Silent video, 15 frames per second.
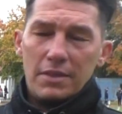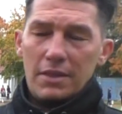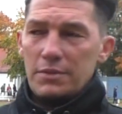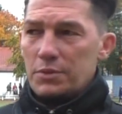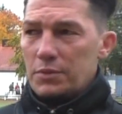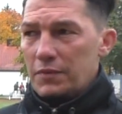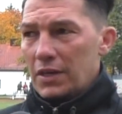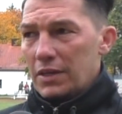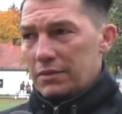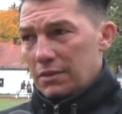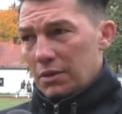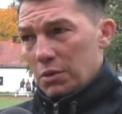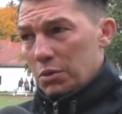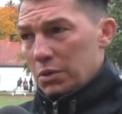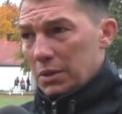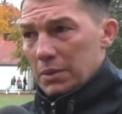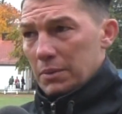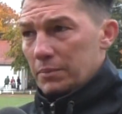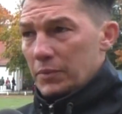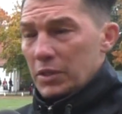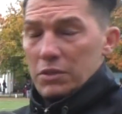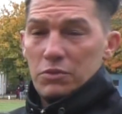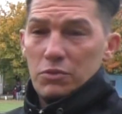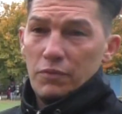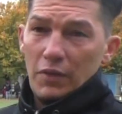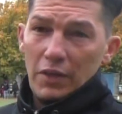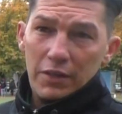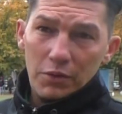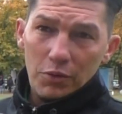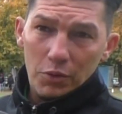Also wir hatten auch ähm, nichts zu
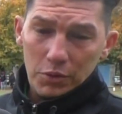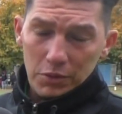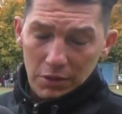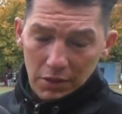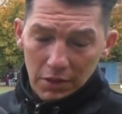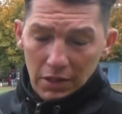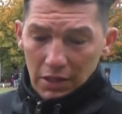verlieren heute.